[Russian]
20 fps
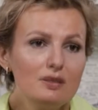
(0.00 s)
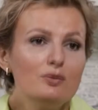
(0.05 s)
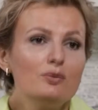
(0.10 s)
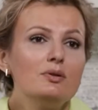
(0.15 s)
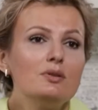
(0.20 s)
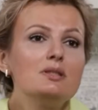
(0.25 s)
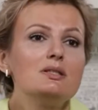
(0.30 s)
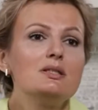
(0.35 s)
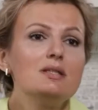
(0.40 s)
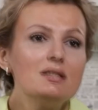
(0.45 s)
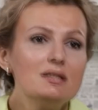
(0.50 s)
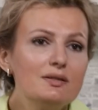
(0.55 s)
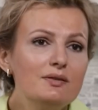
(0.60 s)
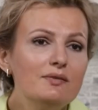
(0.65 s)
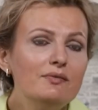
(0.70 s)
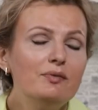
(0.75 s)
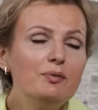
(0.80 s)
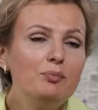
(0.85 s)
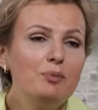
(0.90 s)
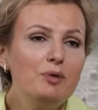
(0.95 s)
то,
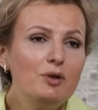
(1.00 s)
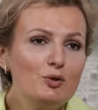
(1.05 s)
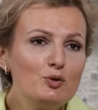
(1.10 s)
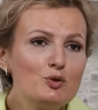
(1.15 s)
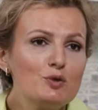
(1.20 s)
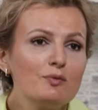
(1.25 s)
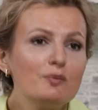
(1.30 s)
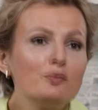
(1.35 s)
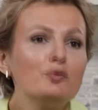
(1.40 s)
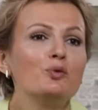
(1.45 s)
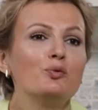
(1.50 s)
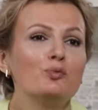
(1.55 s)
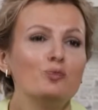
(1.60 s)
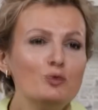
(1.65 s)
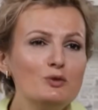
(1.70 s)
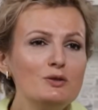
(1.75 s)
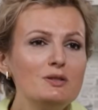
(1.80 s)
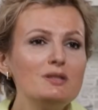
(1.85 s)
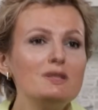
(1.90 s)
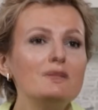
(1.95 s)
естественно, вы берете его в том
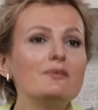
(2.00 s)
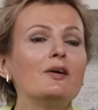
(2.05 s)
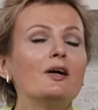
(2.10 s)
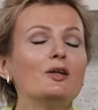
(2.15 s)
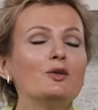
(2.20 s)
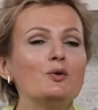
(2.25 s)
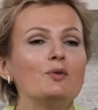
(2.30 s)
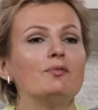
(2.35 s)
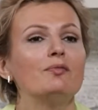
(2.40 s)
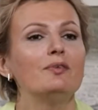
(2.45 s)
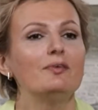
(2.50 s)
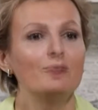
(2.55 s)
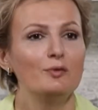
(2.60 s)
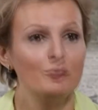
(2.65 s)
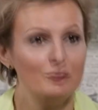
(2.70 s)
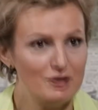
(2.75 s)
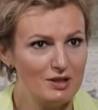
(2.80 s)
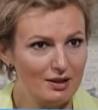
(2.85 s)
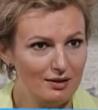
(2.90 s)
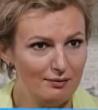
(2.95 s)
возрасте, в котором вы его
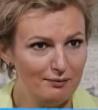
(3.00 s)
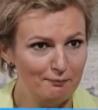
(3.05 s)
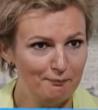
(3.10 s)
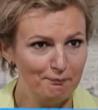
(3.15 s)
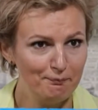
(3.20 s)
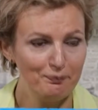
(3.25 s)
взяли.